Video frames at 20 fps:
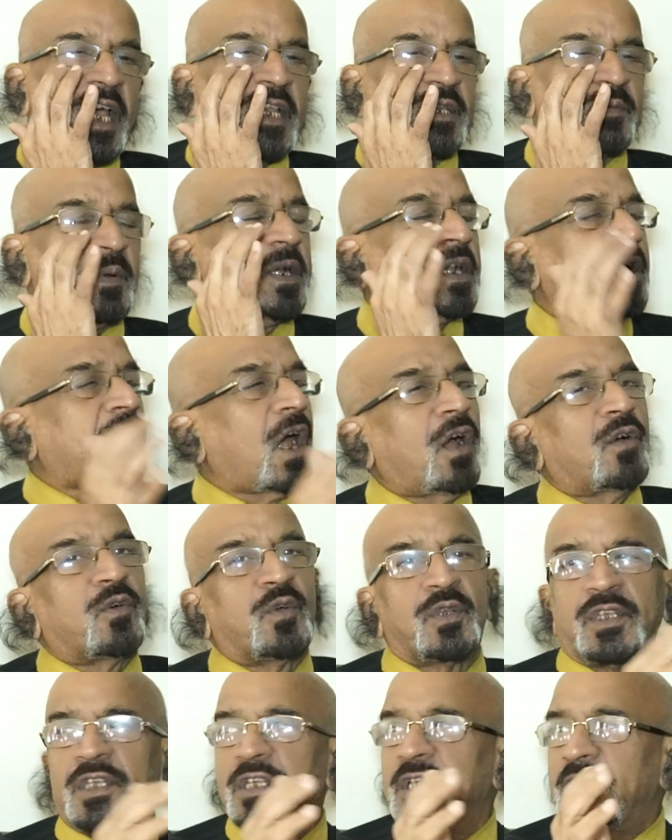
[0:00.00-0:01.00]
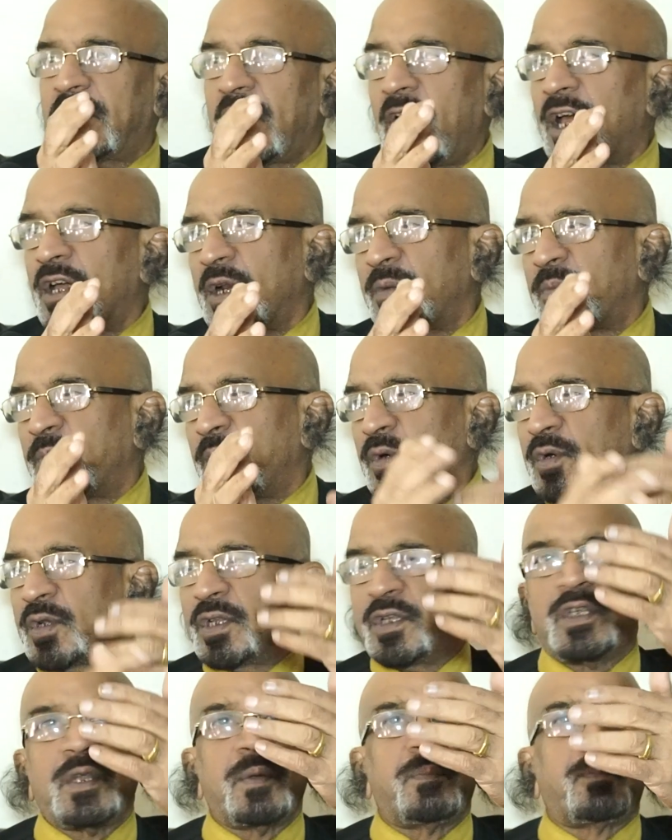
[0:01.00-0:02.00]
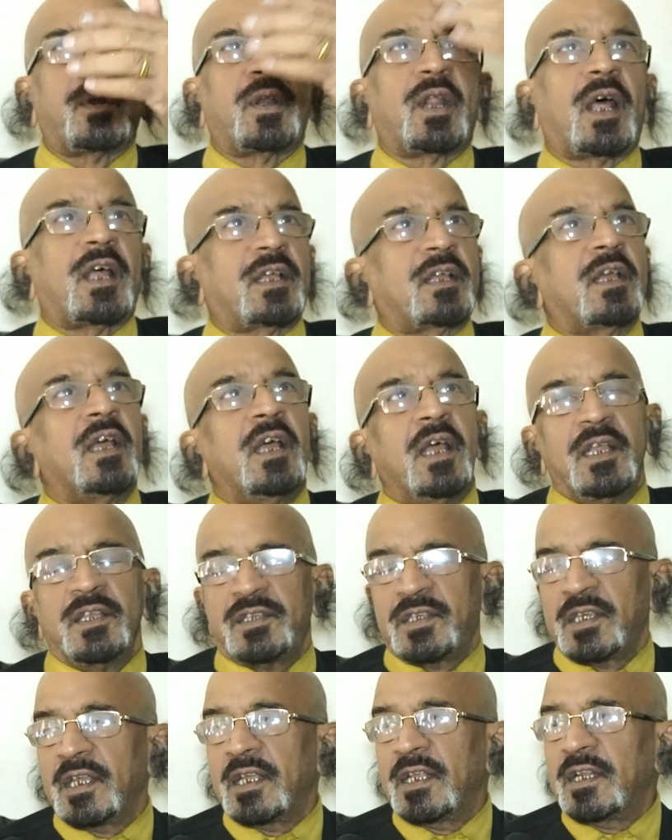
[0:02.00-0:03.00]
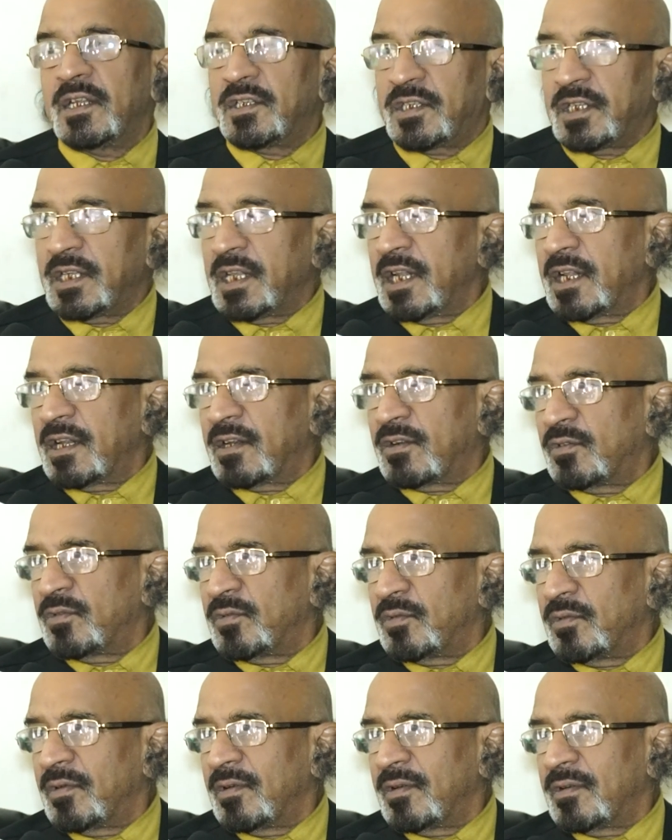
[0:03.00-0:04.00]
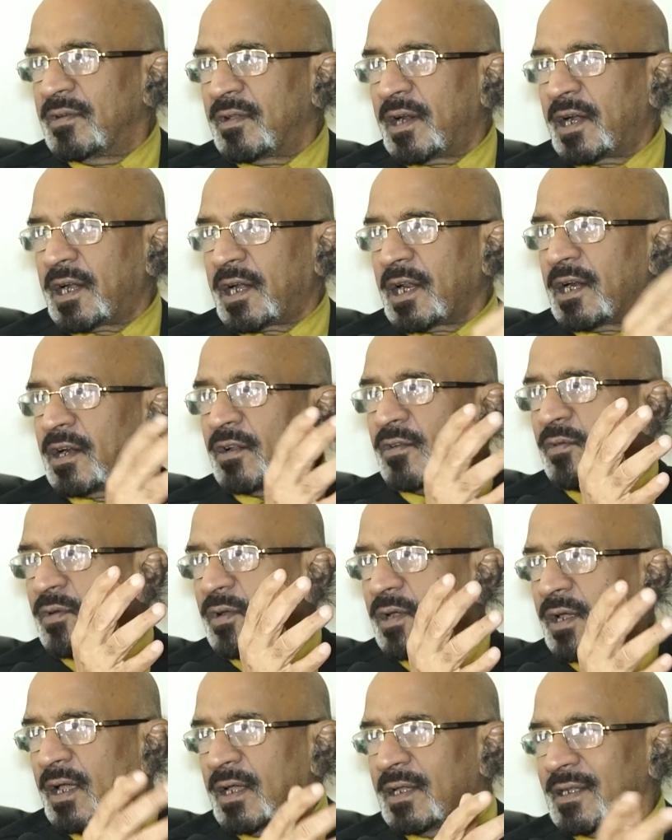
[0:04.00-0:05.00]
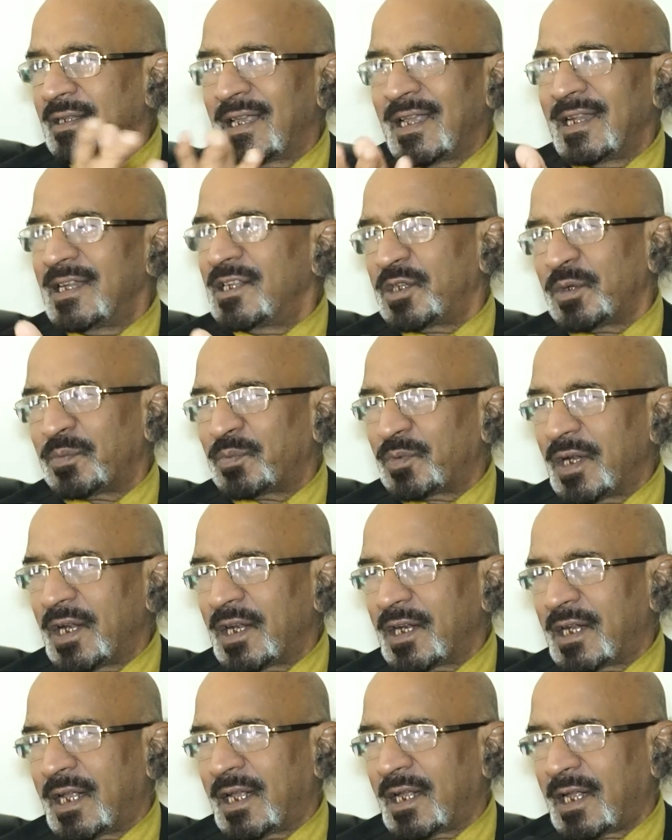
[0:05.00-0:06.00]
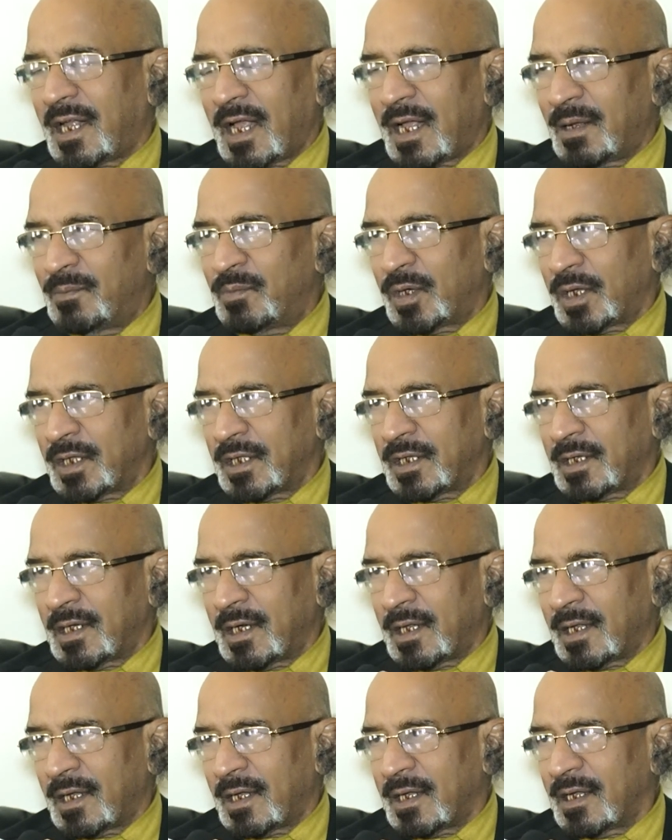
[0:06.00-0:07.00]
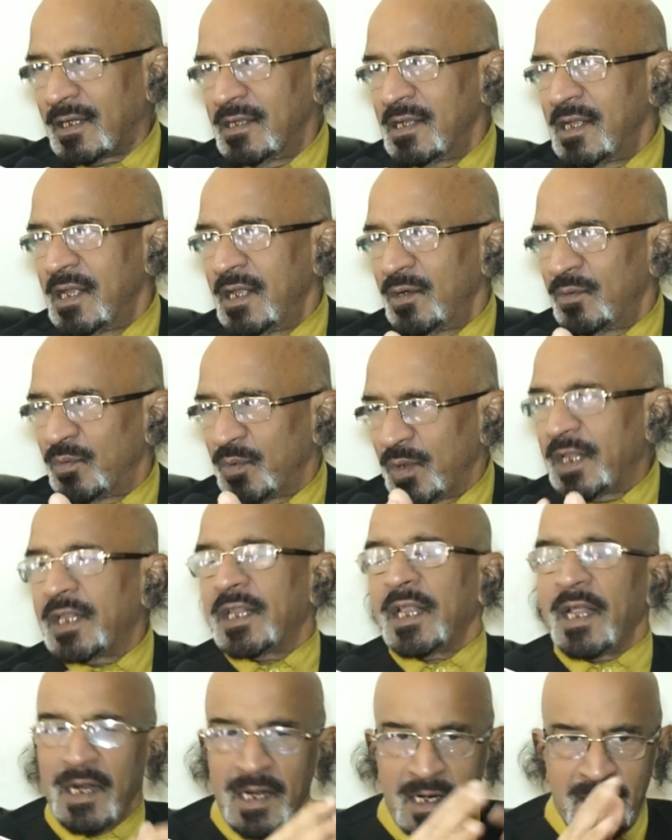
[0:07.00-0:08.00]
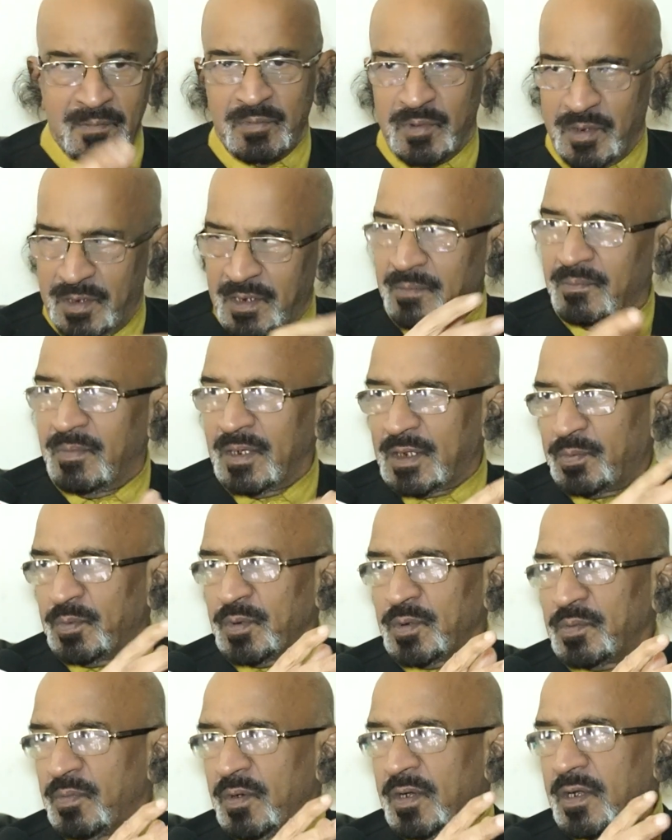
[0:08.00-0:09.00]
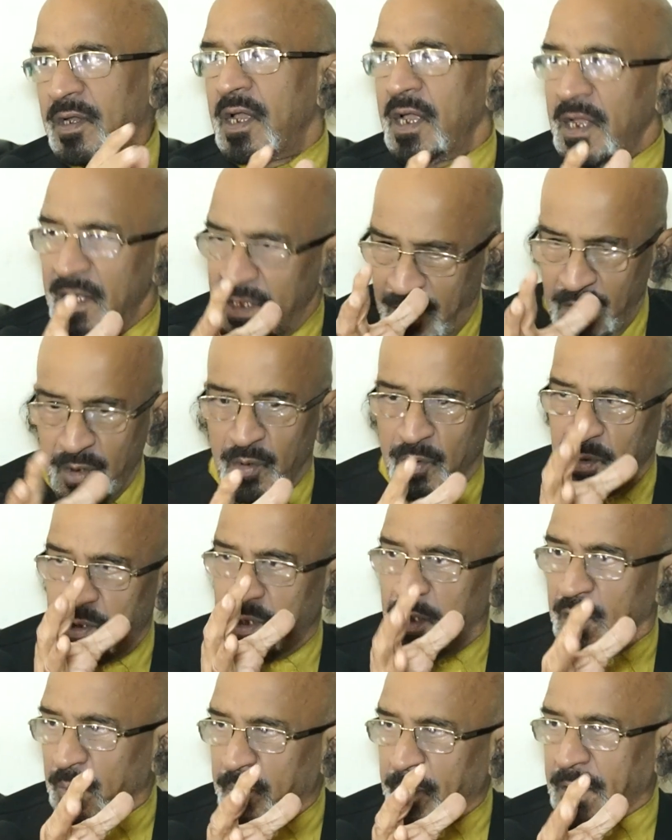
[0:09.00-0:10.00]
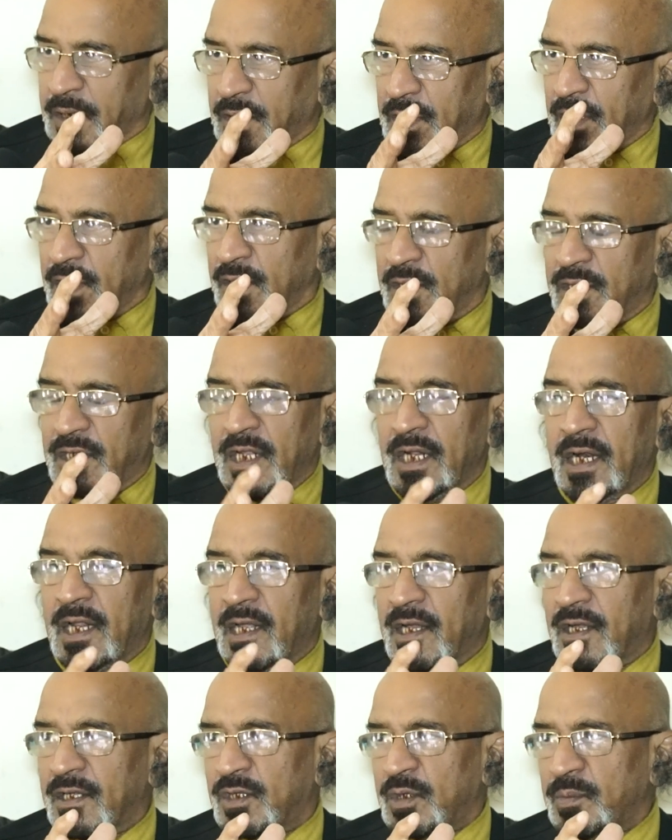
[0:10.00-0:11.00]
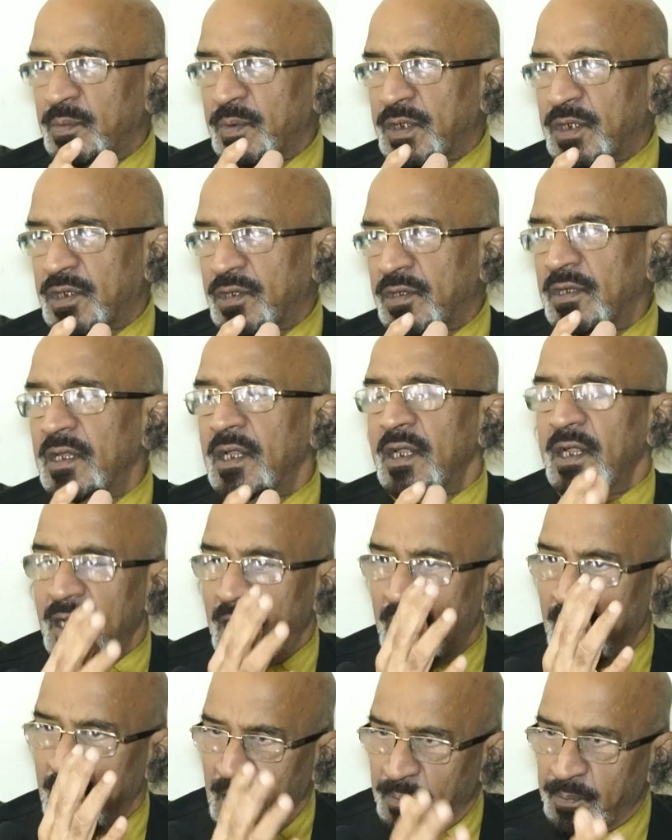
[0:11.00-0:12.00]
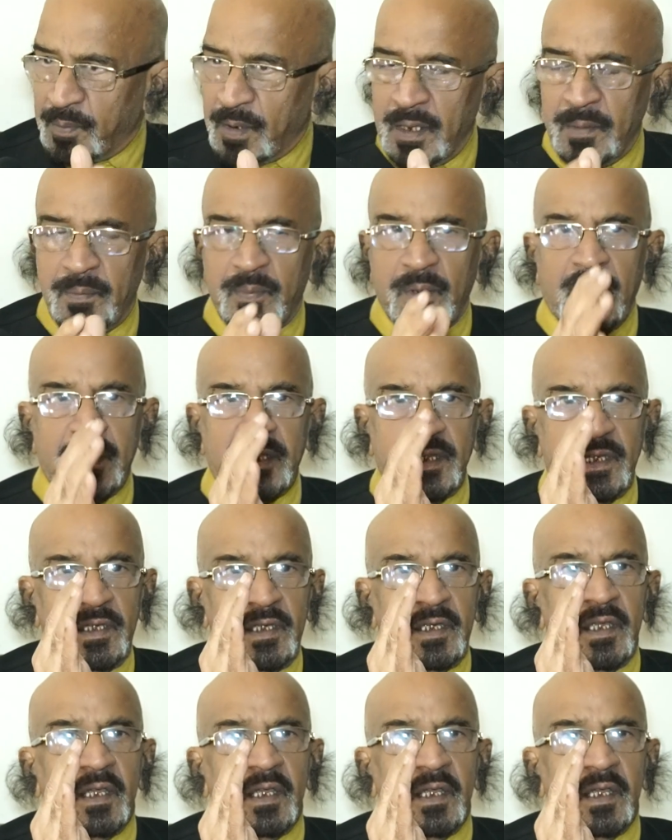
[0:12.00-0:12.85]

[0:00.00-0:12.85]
దాచిపెట్టి కాగ్ వచ్చింది కాగ్ రిపోర్ట్ ఇచ్చి చెప్పాడా సీ సీరియల్ రిటైర్డ్ ఇవన్నీ చెప్తున్నారు కాకమ్మ ఉన్న ఉన్నదాన్ని బస్ బస్ ఏదో ఇది పెద్ద దీనిలాగా చూపిస్తుంది అని అప్పుడే చెప్పారు అది